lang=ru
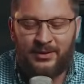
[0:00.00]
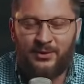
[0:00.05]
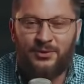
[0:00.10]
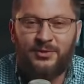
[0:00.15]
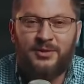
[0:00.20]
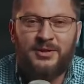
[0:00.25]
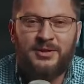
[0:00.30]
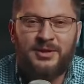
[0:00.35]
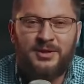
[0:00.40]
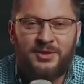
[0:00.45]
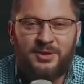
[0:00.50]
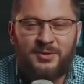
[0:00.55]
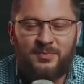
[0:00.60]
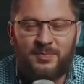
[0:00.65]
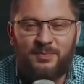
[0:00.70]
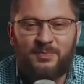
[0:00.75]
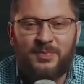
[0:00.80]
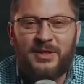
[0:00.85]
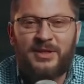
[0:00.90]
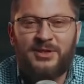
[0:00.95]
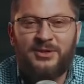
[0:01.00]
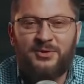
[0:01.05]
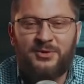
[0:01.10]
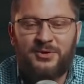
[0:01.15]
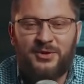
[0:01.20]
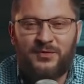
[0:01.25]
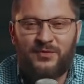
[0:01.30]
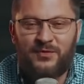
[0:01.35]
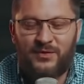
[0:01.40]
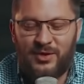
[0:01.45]
И он, значит,
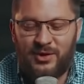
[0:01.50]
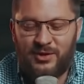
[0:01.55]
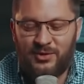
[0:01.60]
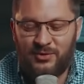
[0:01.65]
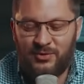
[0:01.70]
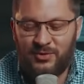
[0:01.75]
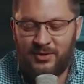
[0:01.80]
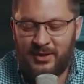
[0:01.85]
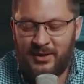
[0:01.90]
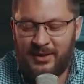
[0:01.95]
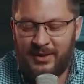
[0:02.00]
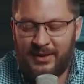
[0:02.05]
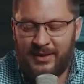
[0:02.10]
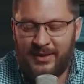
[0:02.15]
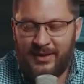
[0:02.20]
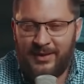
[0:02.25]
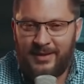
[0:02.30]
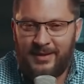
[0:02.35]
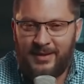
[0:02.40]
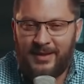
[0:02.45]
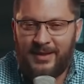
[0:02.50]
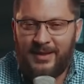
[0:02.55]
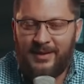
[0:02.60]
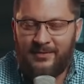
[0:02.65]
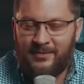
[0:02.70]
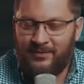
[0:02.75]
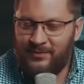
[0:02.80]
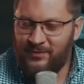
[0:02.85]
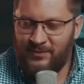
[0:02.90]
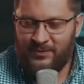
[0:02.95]
произносит фразу.
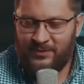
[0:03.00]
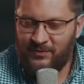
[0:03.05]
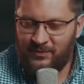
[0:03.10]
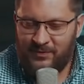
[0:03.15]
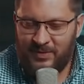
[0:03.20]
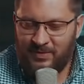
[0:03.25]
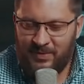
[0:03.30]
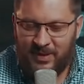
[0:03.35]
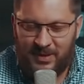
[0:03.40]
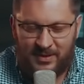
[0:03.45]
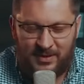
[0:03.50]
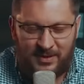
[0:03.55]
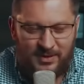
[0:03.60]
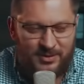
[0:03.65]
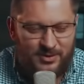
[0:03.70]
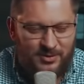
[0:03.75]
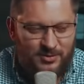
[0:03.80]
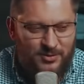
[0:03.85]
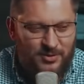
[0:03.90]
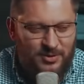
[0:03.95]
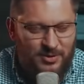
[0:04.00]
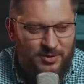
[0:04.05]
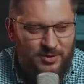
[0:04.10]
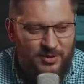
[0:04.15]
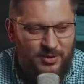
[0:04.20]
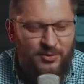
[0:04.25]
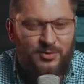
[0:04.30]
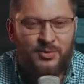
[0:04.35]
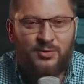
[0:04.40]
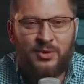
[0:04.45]
Я внимательно слушаю.
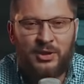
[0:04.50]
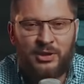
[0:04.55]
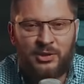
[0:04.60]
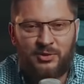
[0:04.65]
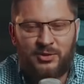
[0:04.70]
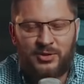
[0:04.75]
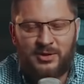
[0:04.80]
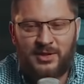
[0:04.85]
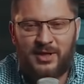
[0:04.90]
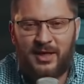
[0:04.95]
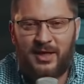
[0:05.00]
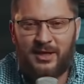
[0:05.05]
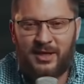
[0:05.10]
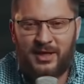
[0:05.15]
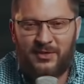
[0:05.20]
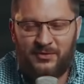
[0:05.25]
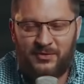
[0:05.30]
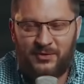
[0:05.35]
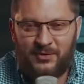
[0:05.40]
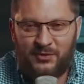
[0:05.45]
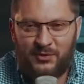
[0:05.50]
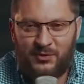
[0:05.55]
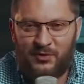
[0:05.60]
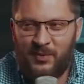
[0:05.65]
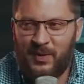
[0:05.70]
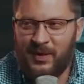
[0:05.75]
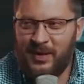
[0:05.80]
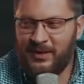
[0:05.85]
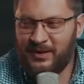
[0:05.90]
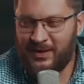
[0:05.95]
Люди, у которых с географией все
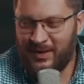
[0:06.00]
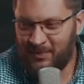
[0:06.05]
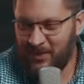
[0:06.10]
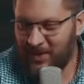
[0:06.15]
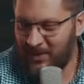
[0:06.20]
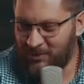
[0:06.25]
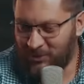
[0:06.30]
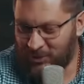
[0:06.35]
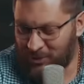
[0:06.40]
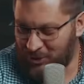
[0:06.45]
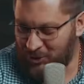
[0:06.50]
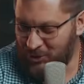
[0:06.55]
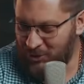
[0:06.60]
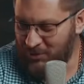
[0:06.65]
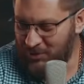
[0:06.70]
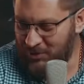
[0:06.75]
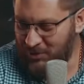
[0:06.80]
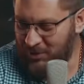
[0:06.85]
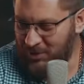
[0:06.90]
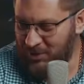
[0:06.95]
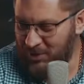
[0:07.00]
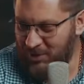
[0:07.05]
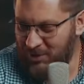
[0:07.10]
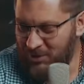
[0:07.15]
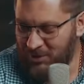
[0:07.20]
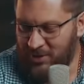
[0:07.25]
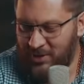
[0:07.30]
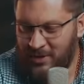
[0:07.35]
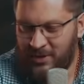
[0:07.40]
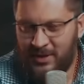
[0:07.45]
в порядке, поймут, о чем идет
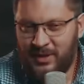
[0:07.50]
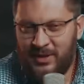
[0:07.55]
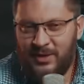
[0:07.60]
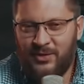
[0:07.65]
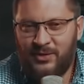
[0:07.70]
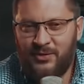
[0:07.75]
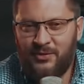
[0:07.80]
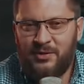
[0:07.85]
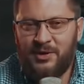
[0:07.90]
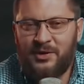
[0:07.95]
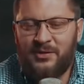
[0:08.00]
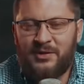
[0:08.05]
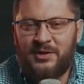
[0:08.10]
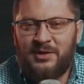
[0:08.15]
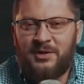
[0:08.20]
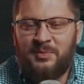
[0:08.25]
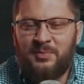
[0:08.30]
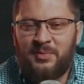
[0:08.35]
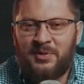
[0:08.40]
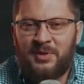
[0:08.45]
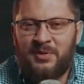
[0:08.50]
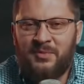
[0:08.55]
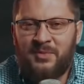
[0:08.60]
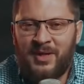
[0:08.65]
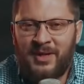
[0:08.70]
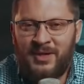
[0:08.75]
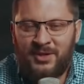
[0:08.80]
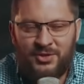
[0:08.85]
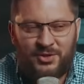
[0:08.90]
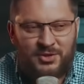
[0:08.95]
речь. Он говорит, ты
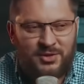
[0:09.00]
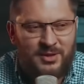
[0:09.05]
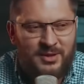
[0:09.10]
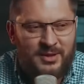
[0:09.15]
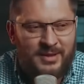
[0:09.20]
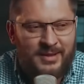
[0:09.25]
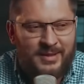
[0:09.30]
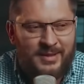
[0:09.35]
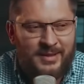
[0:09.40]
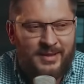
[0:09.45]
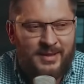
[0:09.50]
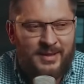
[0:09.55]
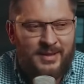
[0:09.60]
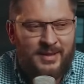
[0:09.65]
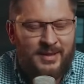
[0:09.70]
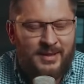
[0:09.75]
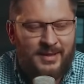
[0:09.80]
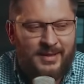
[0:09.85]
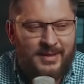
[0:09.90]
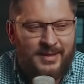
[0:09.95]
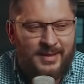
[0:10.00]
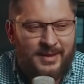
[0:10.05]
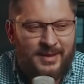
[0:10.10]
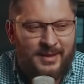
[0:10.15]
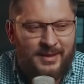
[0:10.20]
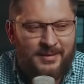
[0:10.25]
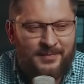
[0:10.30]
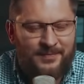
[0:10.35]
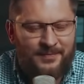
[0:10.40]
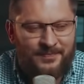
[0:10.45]
понимаешь,
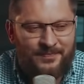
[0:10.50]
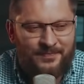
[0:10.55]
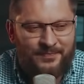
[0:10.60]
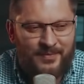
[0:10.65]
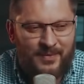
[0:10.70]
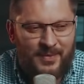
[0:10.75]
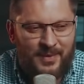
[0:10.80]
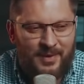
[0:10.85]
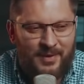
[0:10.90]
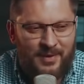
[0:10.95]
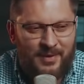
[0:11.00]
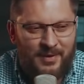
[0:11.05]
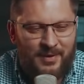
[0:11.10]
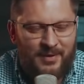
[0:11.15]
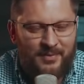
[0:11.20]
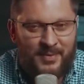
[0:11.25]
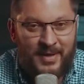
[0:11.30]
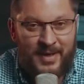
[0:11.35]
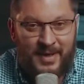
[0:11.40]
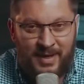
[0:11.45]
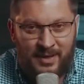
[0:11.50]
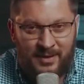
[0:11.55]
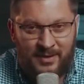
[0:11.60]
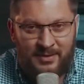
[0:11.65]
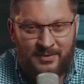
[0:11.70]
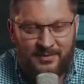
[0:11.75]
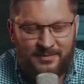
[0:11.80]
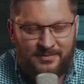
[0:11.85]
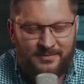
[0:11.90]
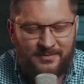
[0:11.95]
я
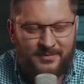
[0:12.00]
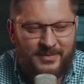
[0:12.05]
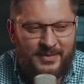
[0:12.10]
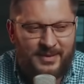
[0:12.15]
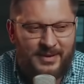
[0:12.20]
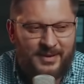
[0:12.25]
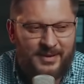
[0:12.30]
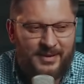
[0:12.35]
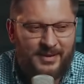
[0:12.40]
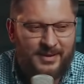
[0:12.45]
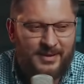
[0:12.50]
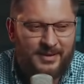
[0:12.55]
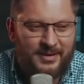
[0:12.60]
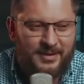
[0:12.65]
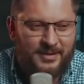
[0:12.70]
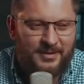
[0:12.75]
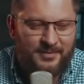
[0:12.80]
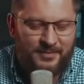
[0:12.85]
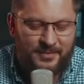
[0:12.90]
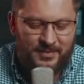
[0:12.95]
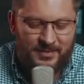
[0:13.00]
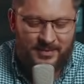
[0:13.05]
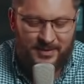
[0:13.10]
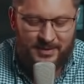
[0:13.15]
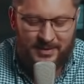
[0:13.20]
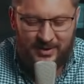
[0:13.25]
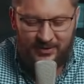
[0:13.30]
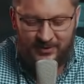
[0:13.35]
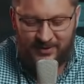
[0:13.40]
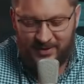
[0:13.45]
моряк, и
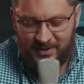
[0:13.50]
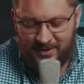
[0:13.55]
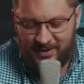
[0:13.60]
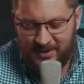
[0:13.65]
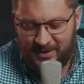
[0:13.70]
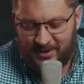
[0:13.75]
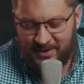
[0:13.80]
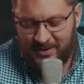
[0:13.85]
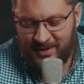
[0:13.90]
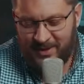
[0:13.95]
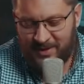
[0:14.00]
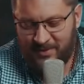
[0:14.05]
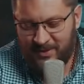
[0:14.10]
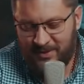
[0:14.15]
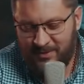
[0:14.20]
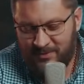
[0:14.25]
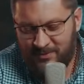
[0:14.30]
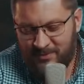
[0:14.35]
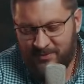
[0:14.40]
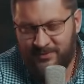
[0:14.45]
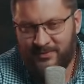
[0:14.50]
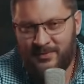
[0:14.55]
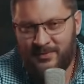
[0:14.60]
завтра из Костромы